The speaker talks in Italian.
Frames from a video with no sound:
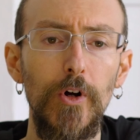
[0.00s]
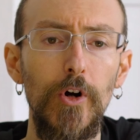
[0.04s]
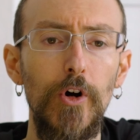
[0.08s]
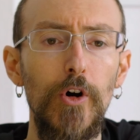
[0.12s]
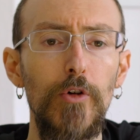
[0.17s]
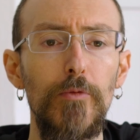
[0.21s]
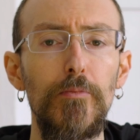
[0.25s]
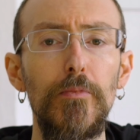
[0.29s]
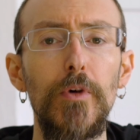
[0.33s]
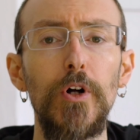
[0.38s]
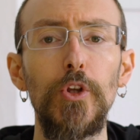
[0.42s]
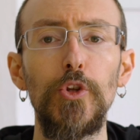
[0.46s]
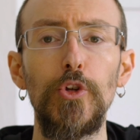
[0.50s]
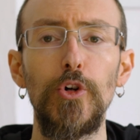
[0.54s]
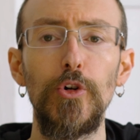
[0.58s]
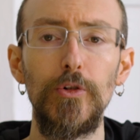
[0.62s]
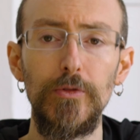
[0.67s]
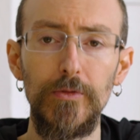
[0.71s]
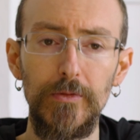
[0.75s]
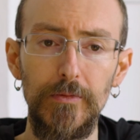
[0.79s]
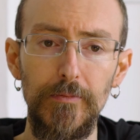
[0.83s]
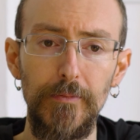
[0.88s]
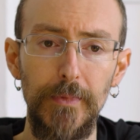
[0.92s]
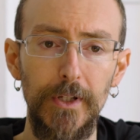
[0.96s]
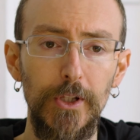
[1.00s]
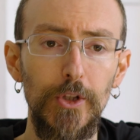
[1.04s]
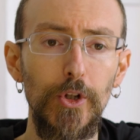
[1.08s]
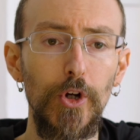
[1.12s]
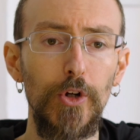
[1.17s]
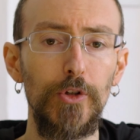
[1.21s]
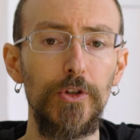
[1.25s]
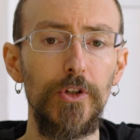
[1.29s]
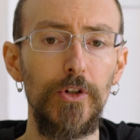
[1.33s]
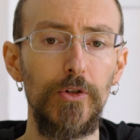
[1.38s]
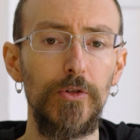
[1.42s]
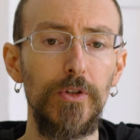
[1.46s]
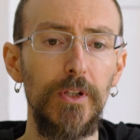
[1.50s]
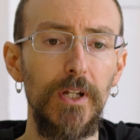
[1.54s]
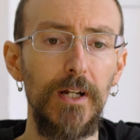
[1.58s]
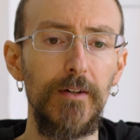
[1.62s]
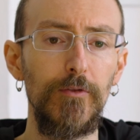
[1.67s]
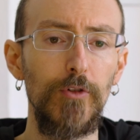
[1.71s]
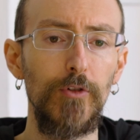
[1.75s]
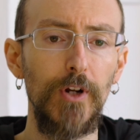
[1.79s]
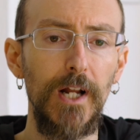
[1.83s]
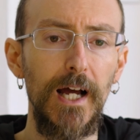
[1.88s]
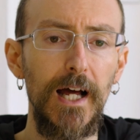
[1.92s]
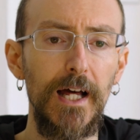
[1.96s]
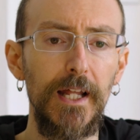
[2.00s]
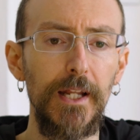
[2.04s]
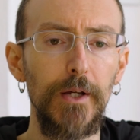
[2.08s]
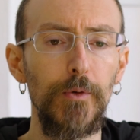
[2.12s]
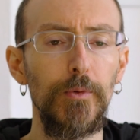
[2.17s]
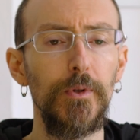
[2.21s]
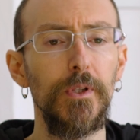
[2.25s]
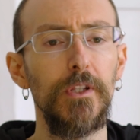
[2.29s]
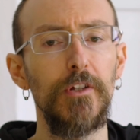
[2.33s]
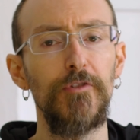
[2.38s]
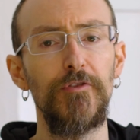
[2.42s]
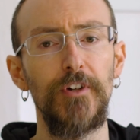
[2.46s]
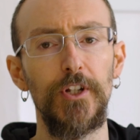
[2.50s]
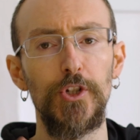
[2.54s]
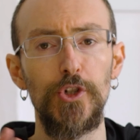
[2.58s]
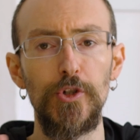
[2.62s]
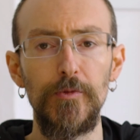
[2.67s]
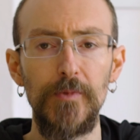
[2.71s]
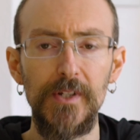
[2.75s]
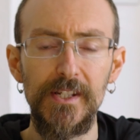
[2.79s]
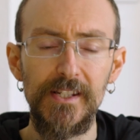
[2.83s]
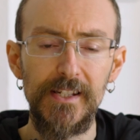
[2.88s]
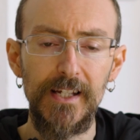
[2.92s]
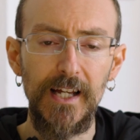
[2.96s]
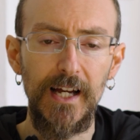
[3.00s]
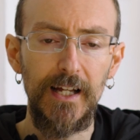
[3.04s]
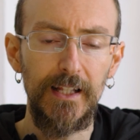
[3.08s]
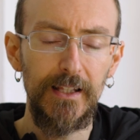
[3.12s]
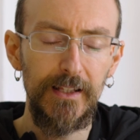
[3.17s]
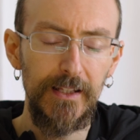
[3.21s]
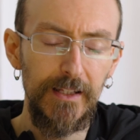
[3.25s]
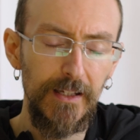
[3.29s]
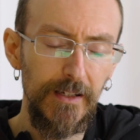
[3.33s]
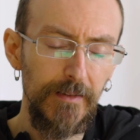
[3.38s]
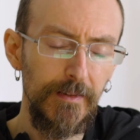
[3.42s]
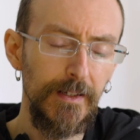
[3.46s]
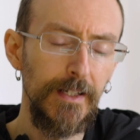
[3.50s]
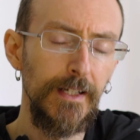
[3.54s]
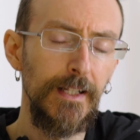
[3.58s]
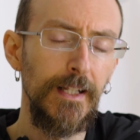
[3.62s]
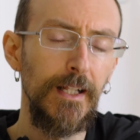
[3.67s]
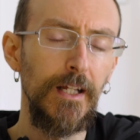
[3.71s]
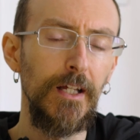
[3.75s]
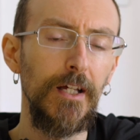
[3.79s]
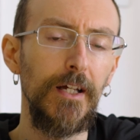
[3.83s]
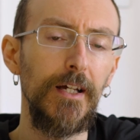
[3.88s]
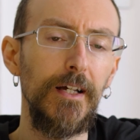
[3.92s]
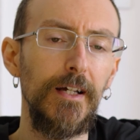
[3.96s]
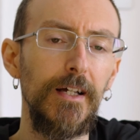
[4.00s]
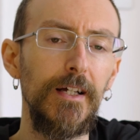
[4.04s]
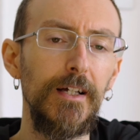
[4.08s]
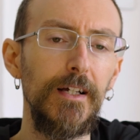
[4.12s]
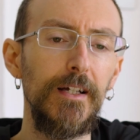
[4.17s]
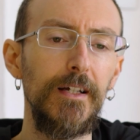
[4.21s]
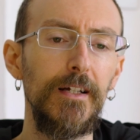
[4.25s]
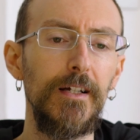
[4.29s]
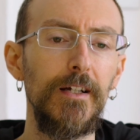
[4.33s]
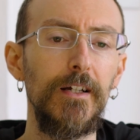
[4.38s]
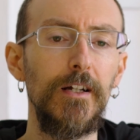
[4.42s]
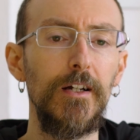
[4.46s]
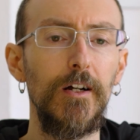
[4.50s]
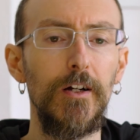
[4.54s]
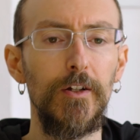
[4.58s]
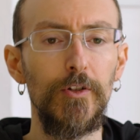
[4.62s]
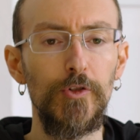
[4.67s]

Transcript: ho un modo metodico di lavorare quindi faccio i miei scatti eh,